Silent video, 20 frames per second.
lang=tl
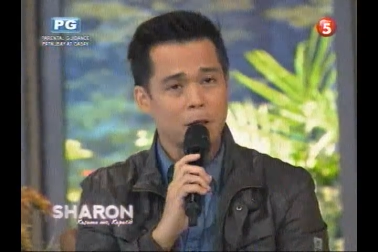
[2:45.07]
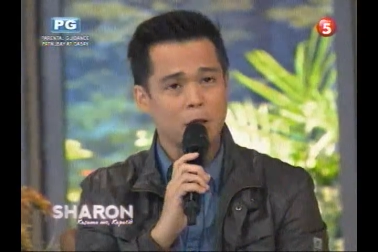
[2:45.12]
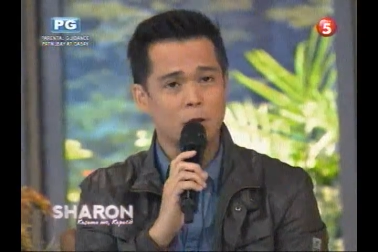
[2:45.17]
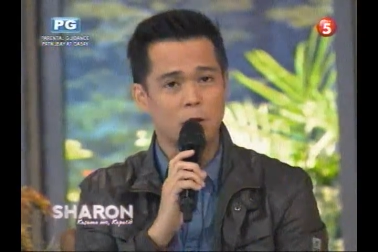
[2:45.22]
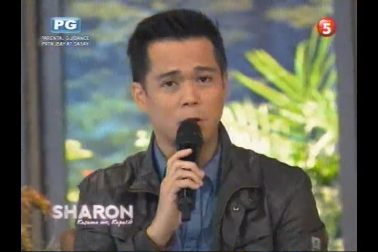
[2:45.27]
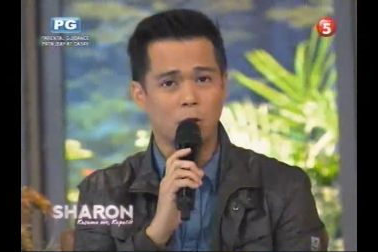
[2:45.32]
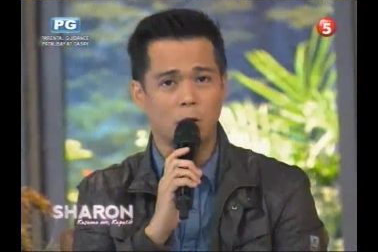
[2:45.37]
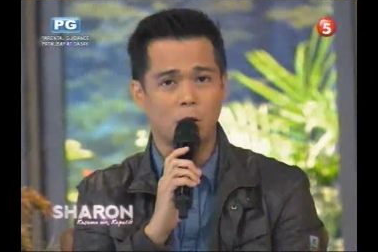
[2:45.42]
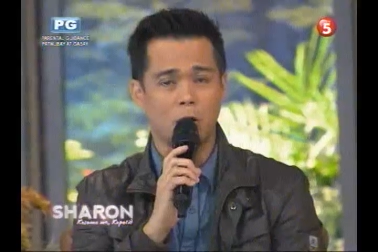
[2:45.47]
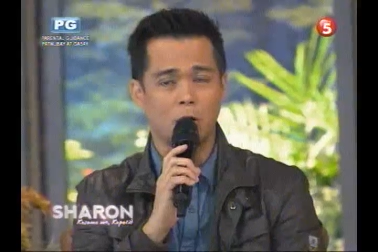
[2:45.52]

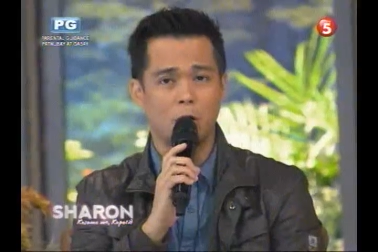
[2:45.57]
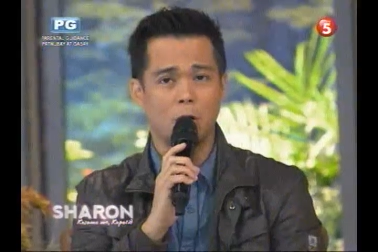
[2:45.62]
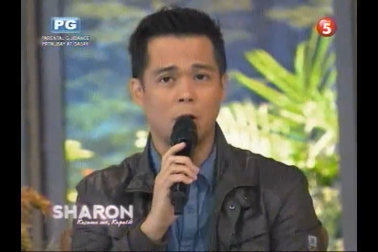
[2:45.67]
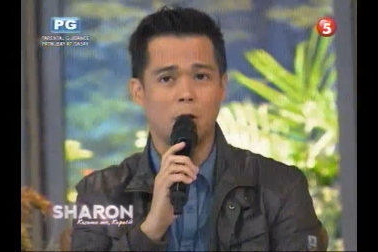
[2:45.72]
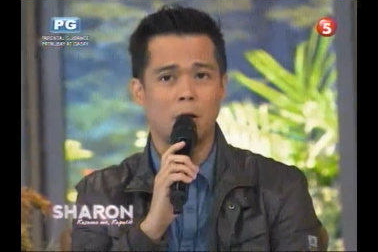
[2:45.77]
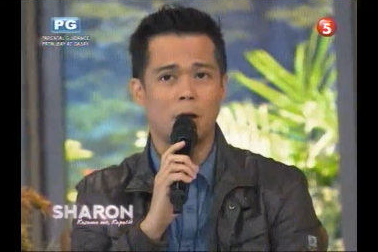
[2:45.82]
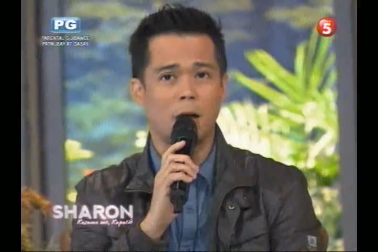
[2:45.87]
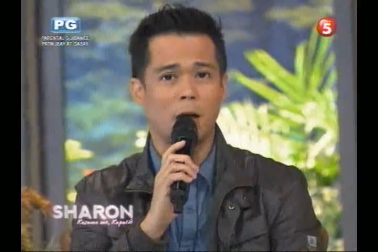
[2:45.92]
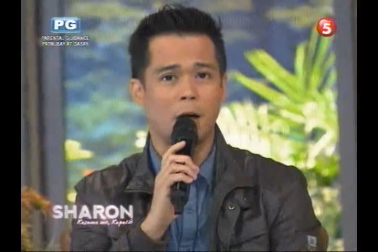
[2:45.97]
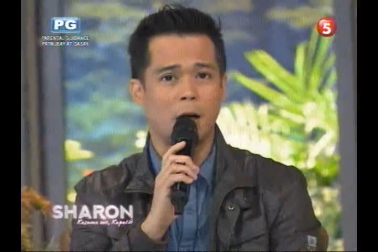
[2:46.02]

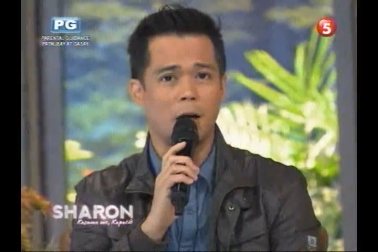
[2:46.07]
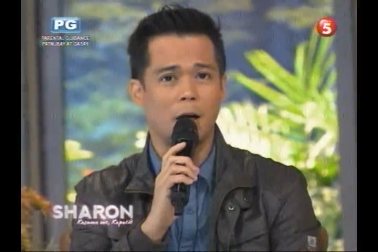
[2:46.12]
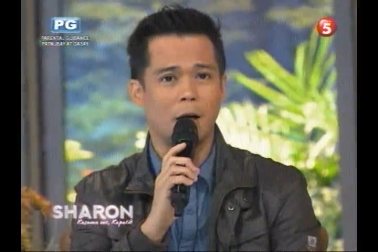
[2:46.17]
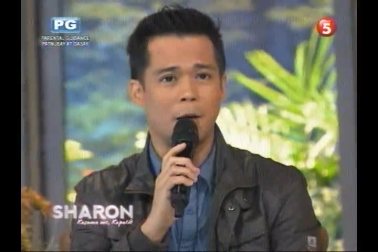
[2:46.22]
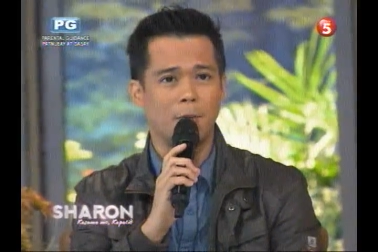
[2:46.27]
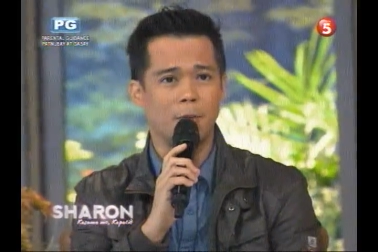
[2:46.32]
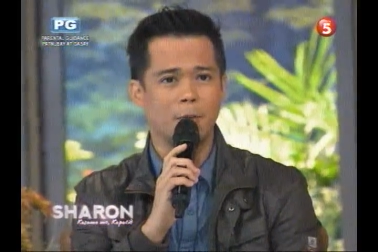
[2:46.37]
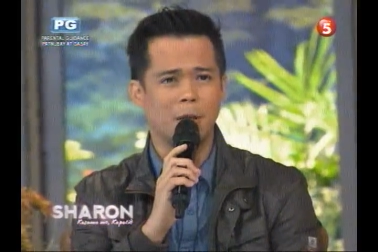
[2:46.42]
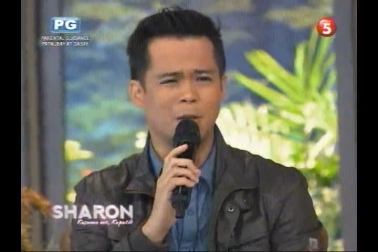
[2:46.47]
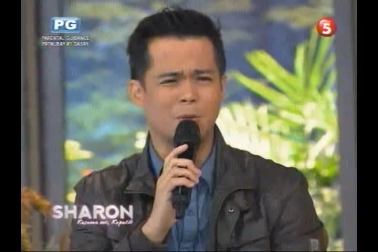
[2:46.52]
So,
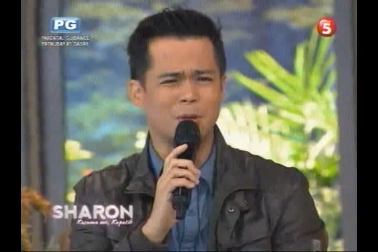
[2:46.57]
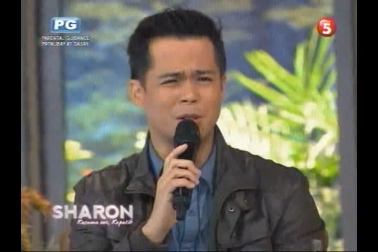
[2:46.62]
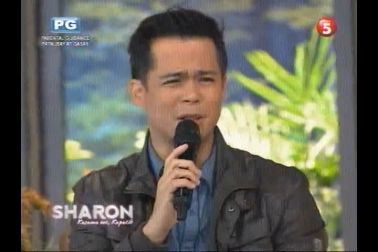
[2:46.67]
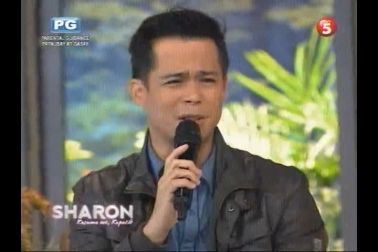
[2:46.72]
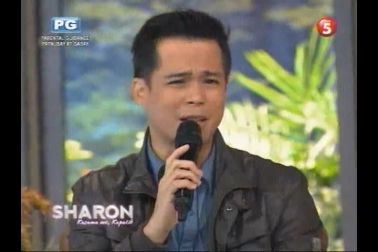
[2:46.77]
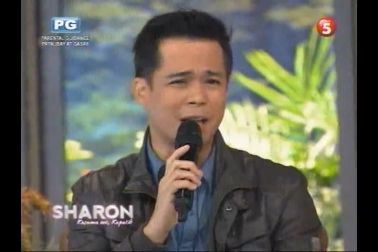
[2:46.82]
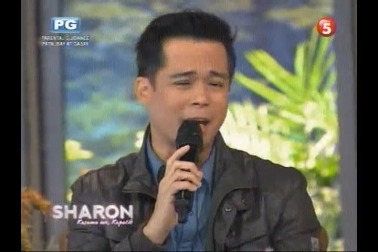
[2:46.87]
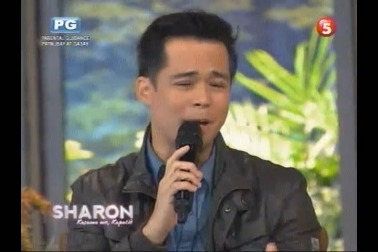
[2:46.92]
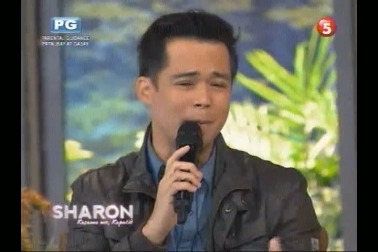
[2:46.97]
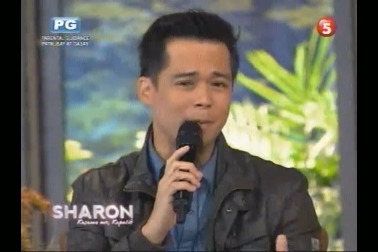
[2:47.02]
um, that
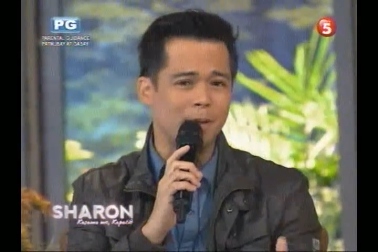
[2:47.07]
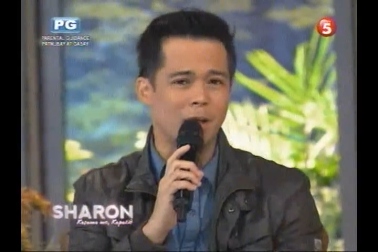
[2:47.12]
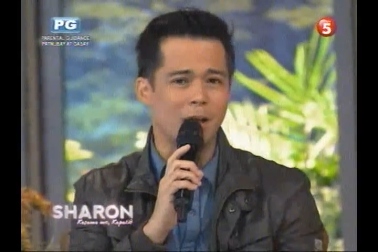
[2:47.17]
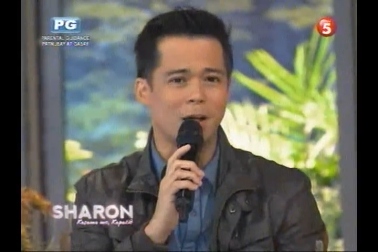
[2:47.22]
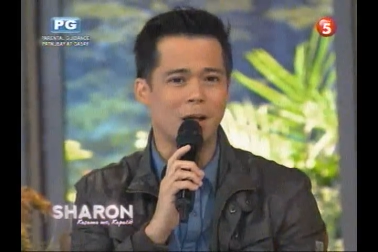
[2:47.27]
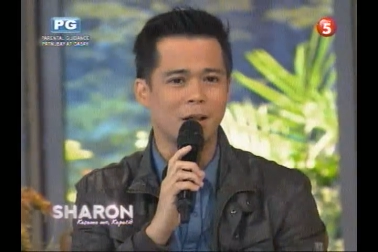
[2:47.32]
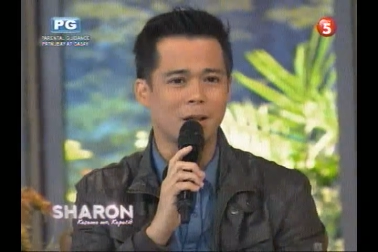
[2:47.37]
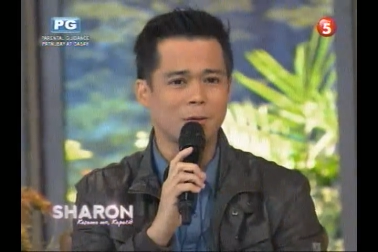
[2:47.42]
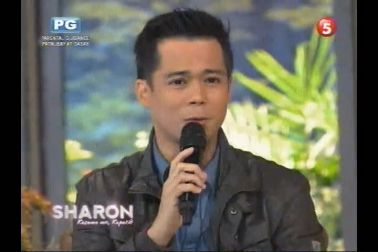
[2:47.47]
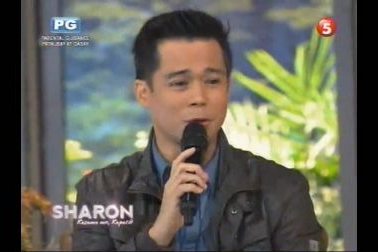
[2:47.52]
was the time
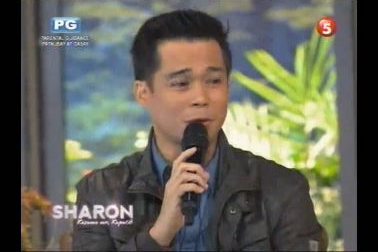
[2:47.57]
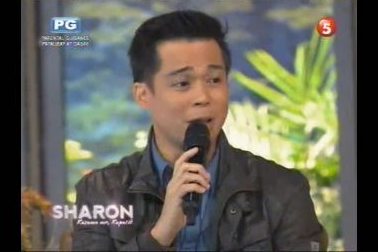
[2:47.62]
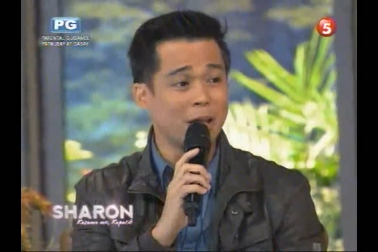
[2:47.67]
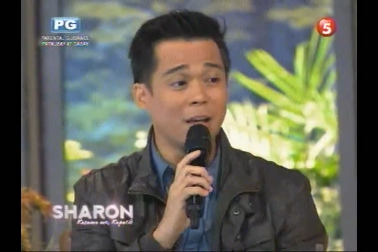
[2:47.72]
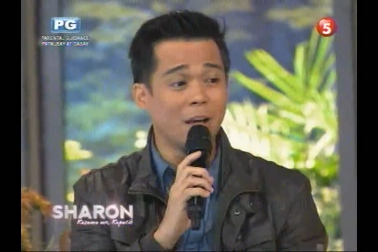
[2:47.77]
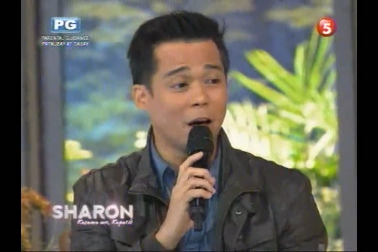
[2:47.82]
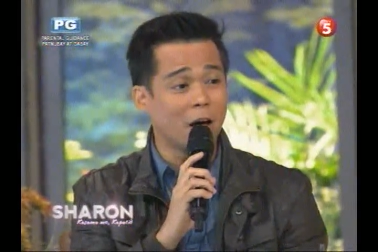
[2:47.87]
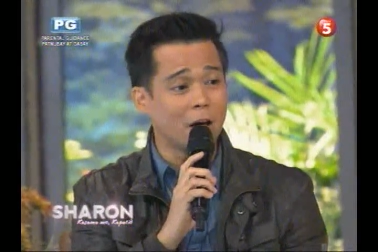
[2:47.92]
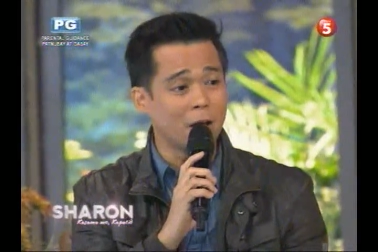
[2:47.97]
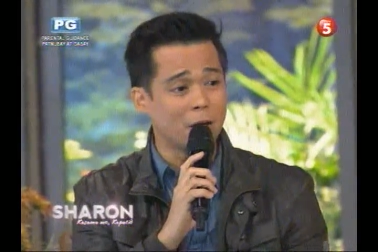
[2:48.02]
na, it was
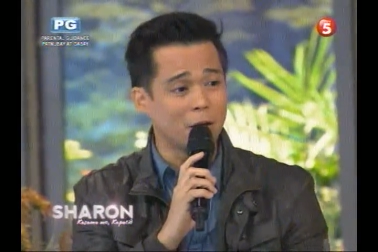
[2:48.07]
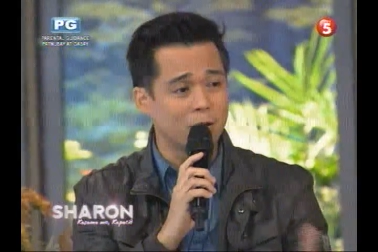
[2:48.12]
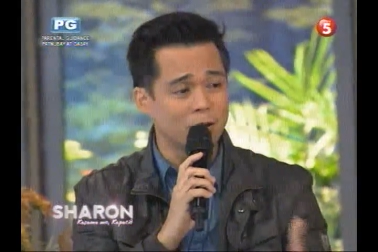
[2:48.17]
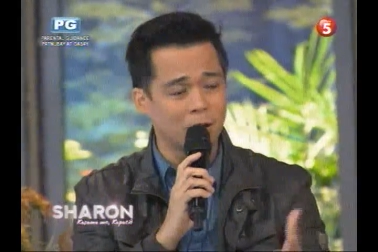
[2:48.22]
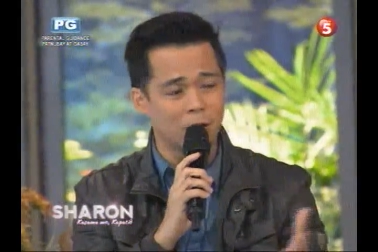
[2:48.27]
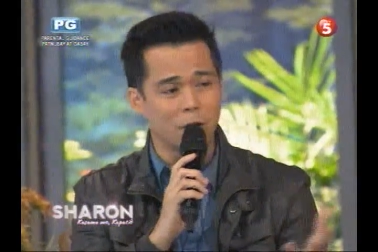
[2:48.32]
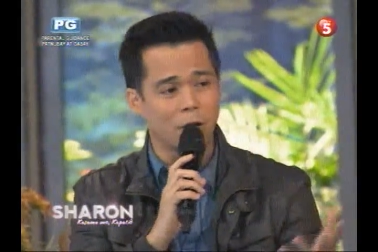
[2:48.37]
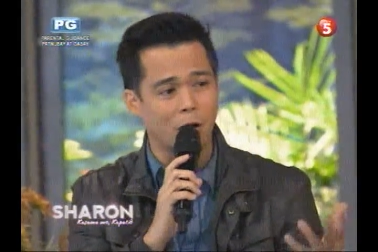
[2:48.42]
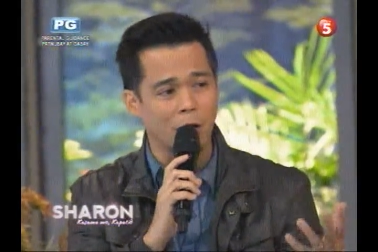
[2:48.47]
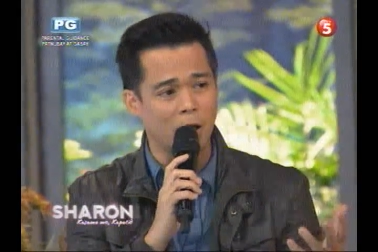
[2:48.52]
really hard on,
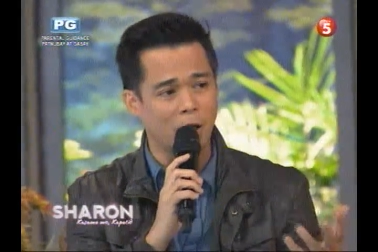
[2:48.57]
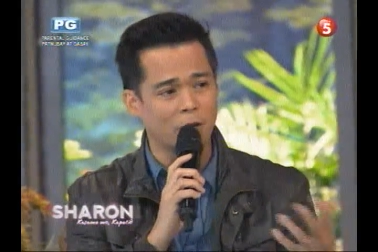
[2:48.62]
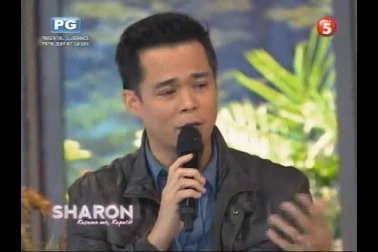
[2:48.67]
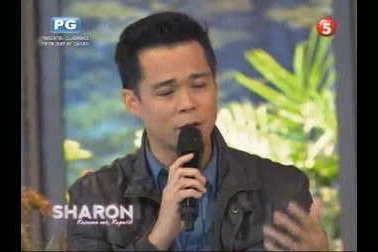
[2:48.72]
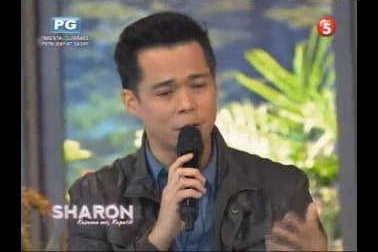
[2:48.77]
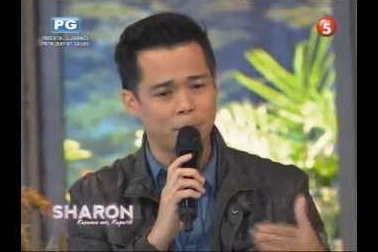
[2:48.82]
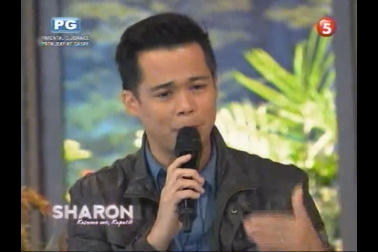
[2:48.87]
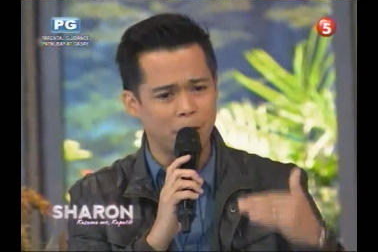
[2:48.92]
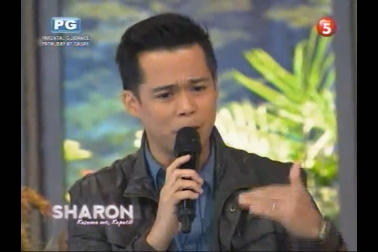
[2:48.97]
on all, all of us.